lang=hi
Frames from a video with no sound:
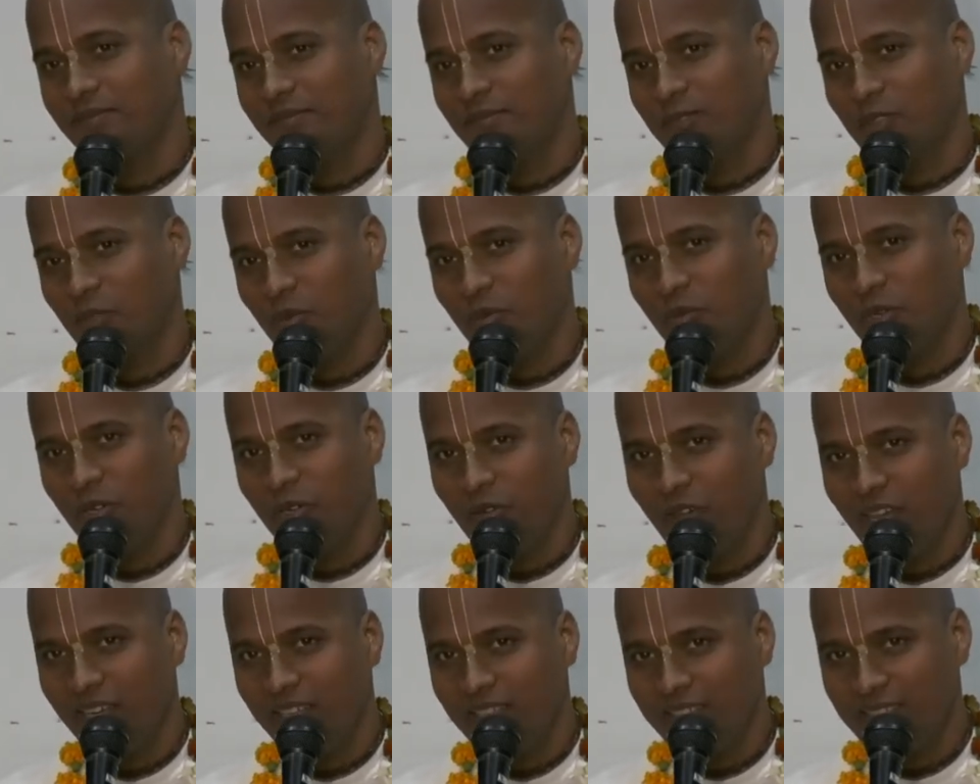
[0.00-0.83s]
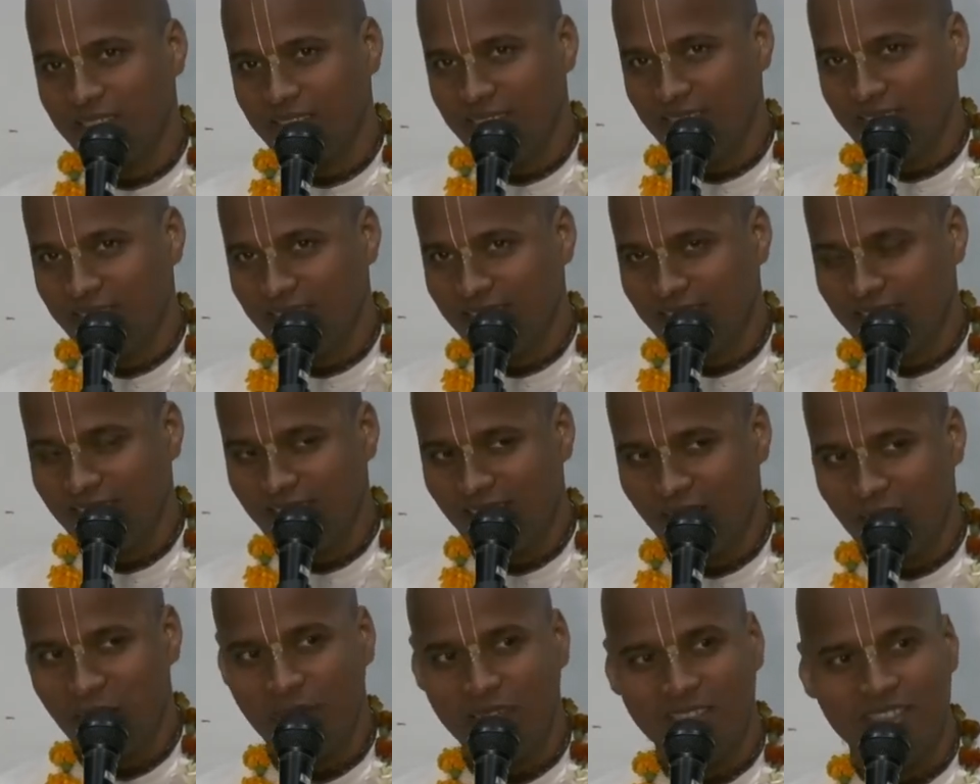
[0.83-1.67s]
तो भगवान ने इंद्र का
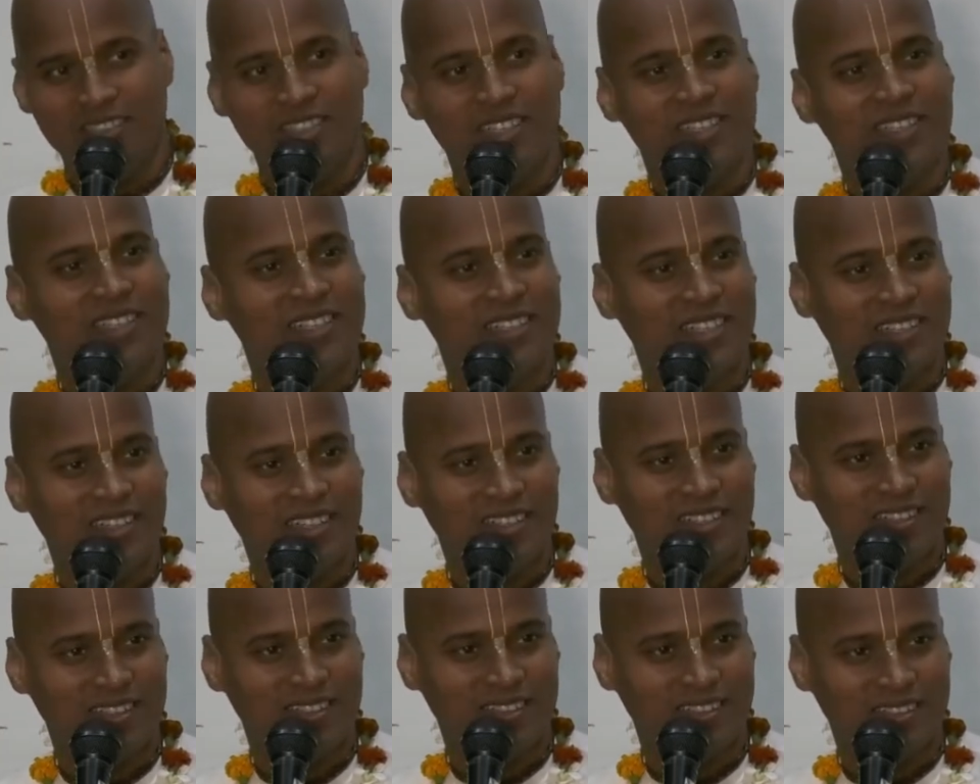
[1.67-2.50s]
पक्ष लेकर